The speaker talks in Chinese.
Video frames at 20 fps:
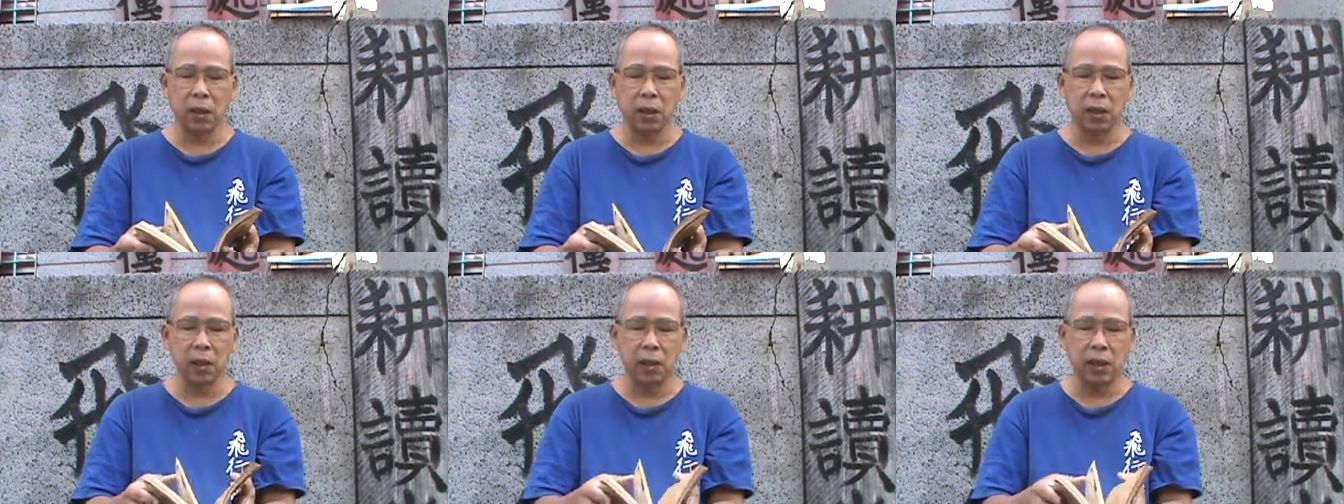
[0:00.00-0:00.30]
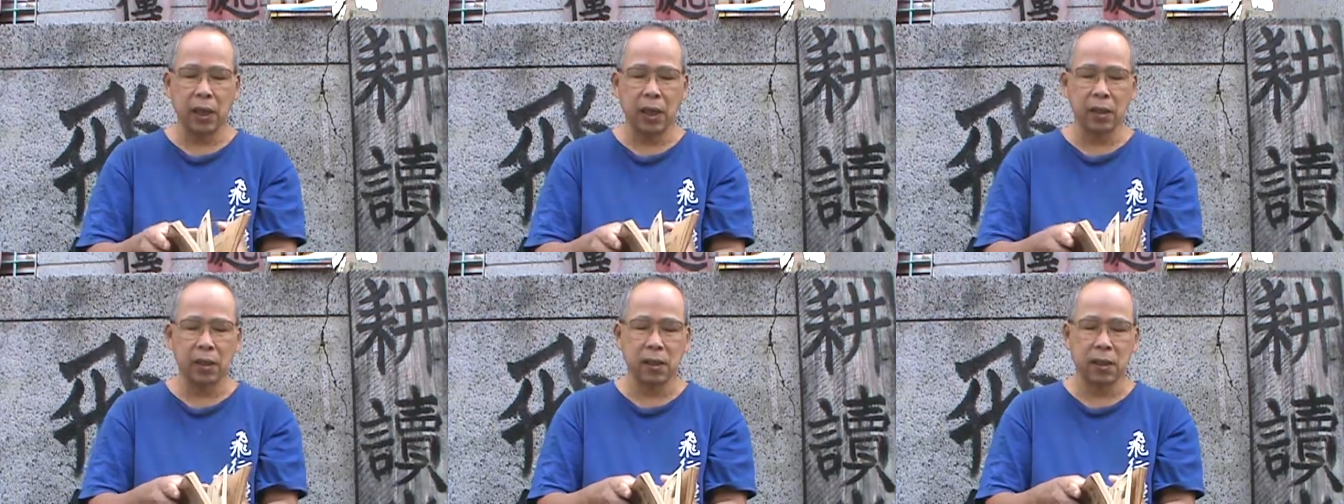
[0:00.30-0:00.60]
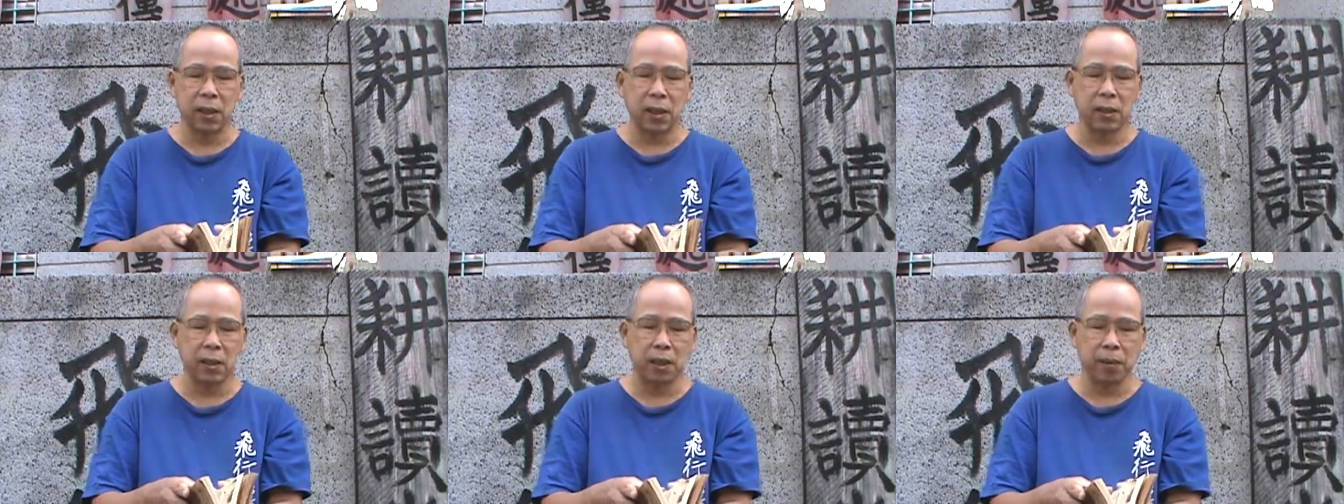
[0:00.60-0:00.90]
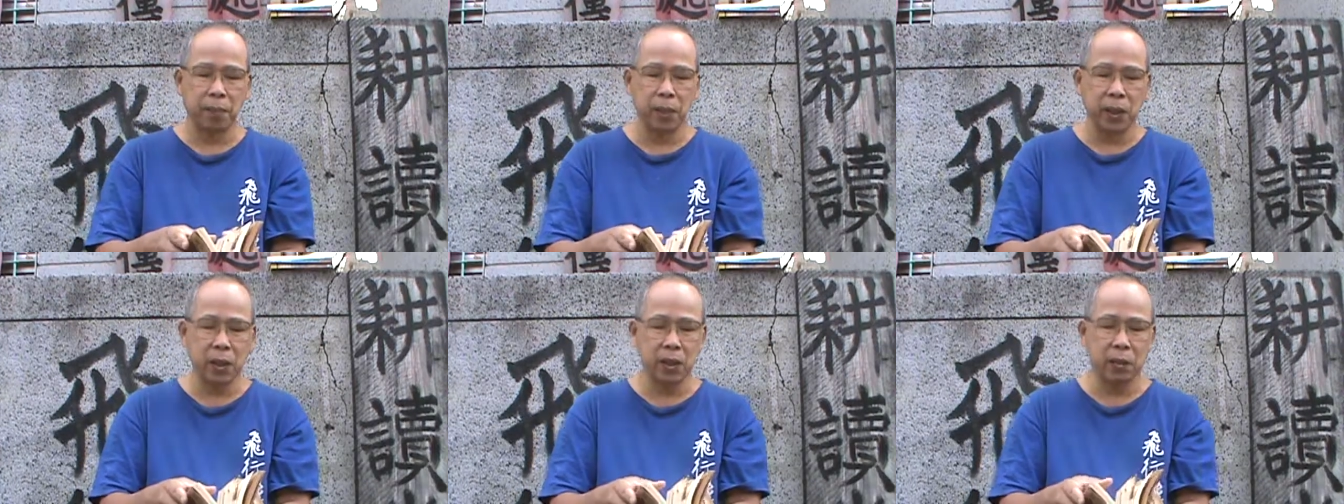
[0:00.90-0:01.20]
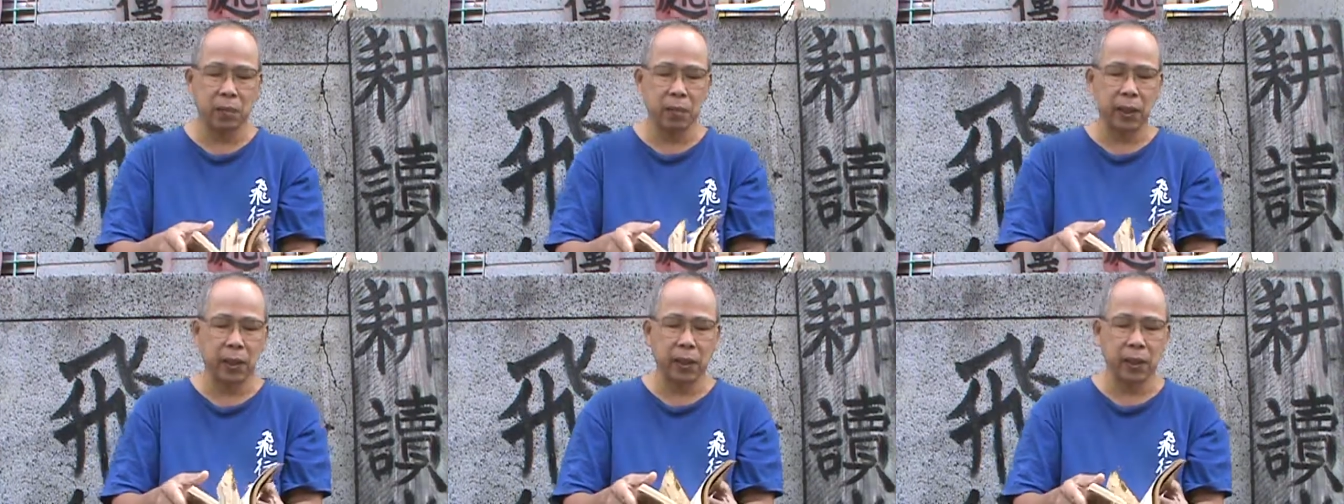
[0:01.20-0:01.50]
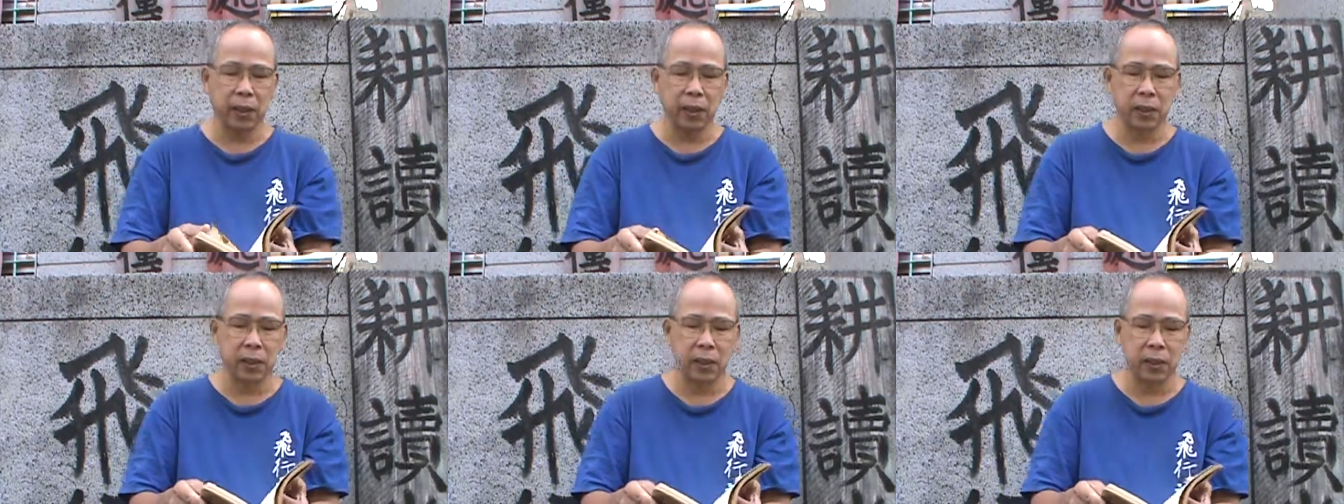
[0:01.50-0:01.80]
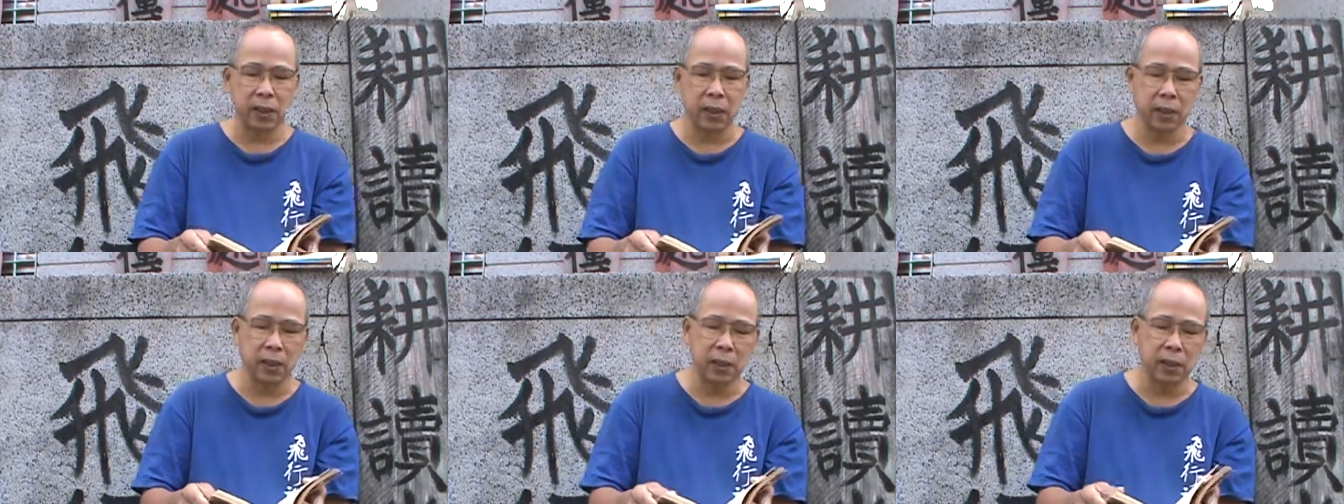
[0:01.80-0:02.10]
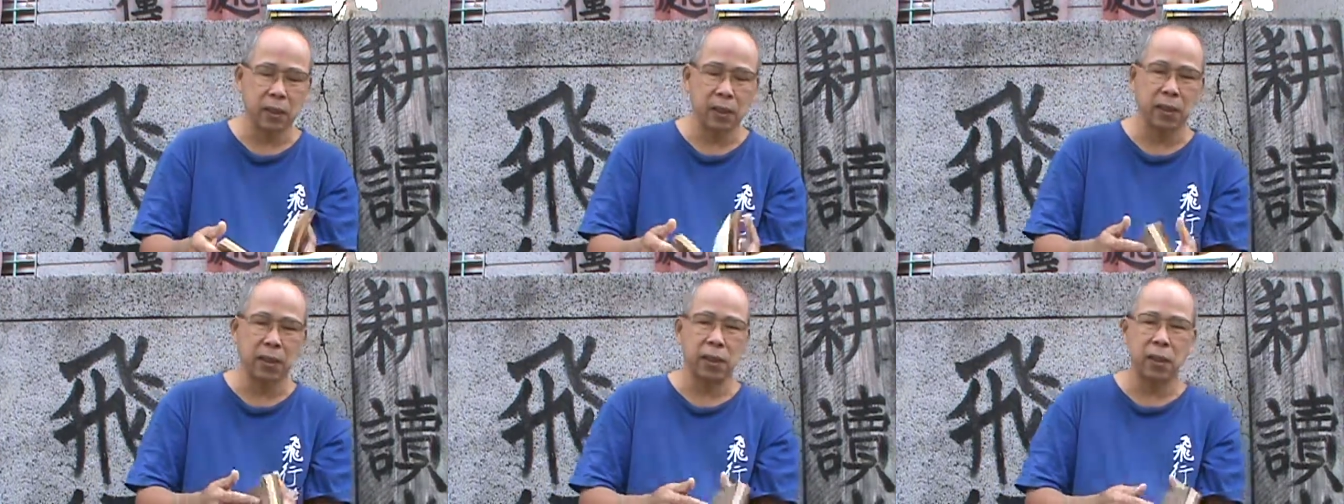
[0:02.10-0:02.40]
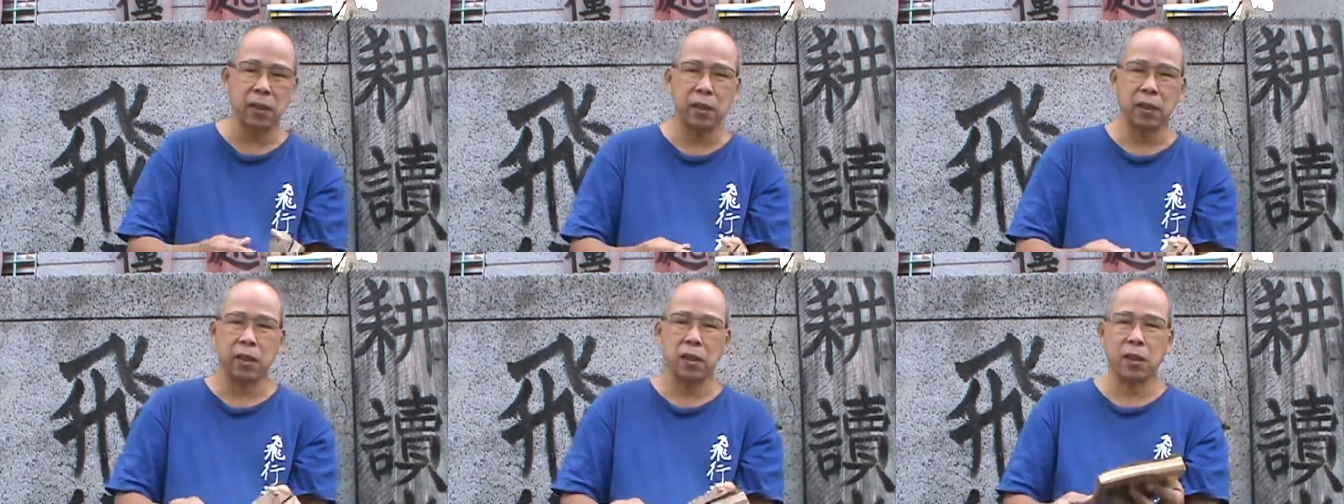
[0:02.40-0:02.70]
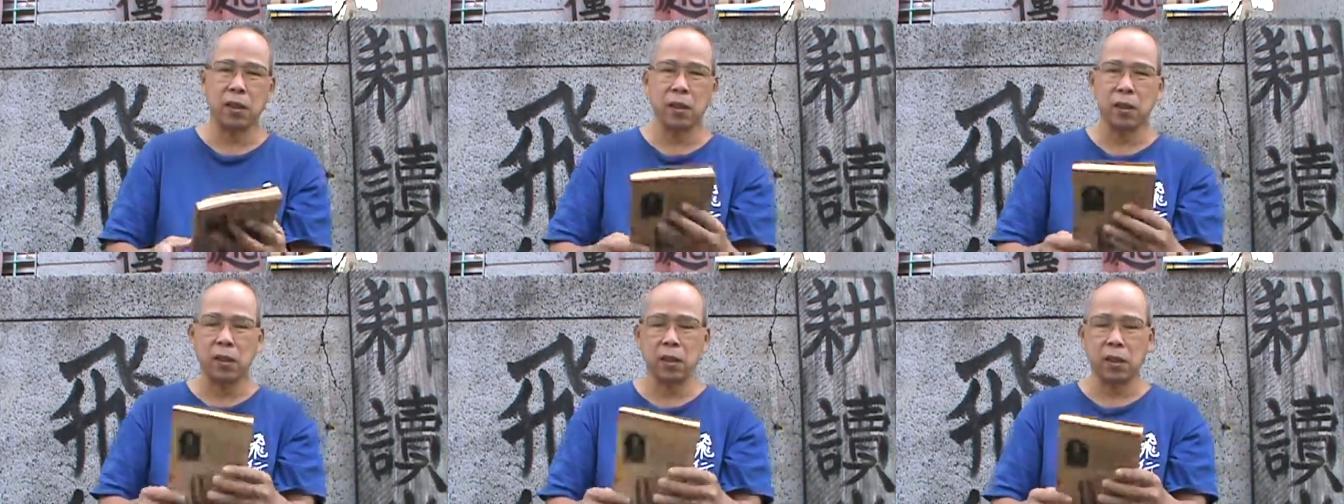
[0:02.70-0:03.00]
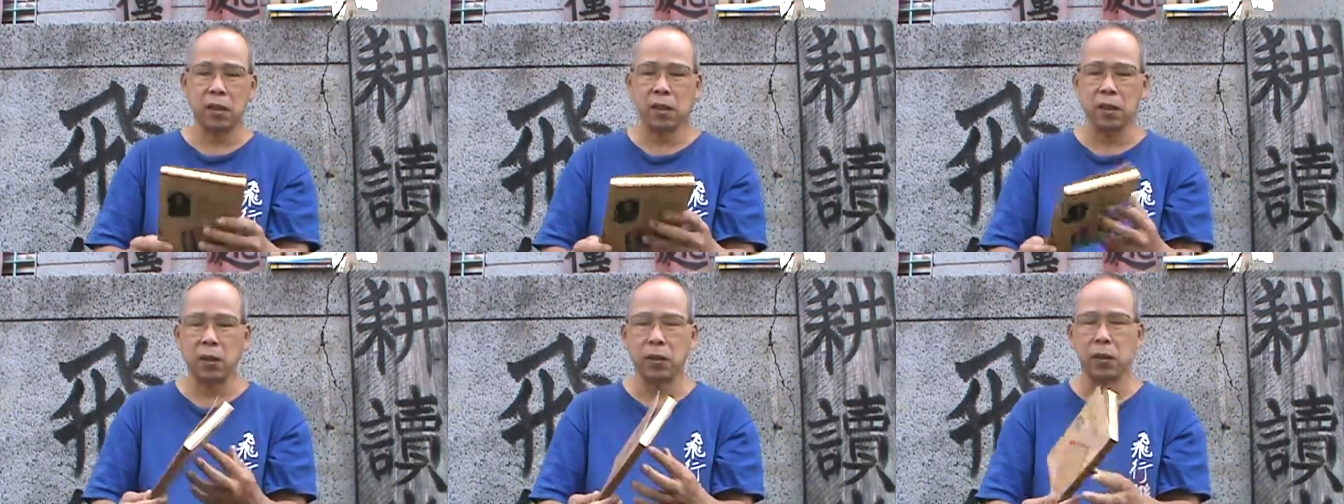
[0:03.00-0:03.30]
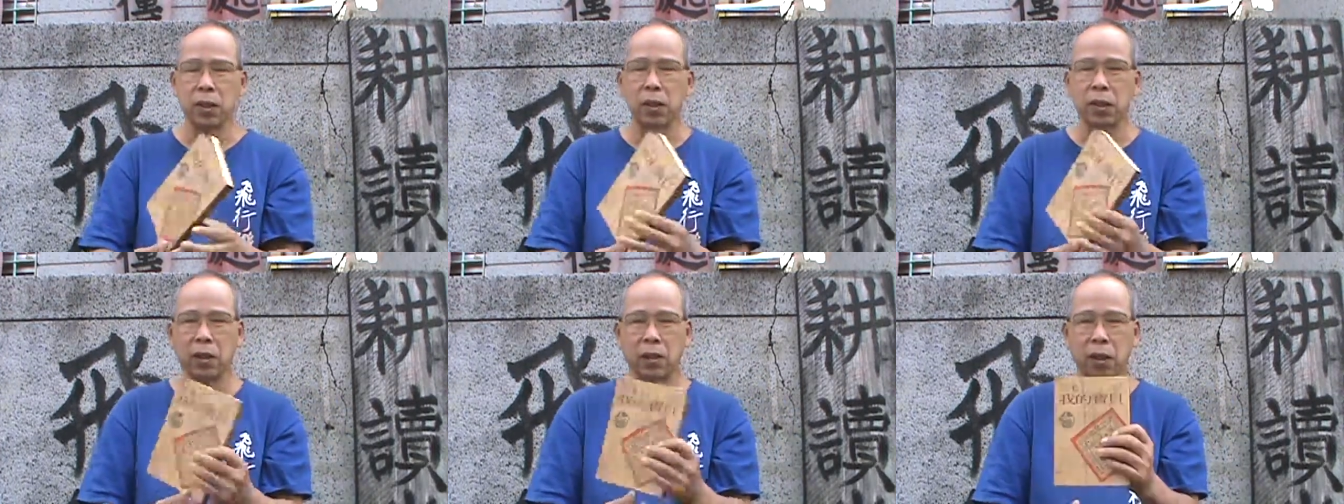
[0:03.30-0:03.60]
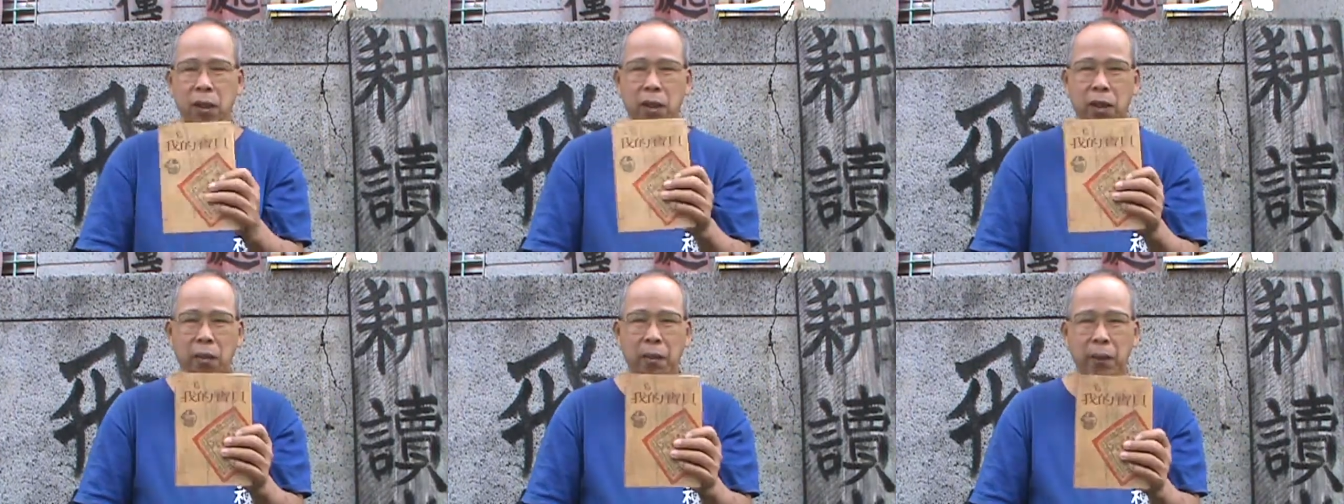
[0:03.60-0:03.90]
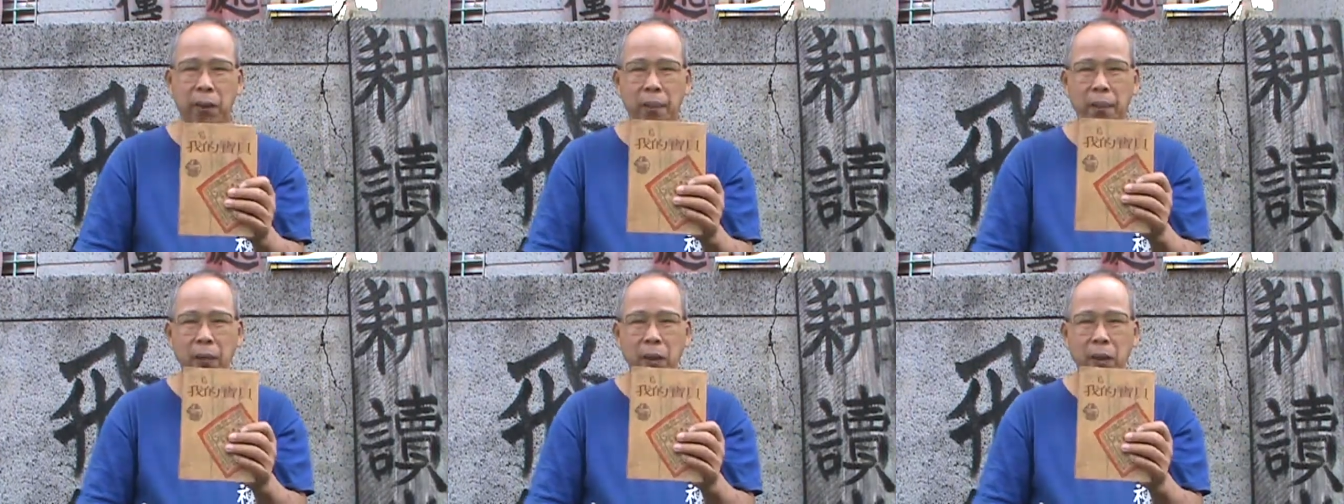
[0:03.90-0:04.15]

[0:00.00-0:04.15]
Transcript: 个价值来讲，没有什么太大价值，但他是个人收藏喜好嘛。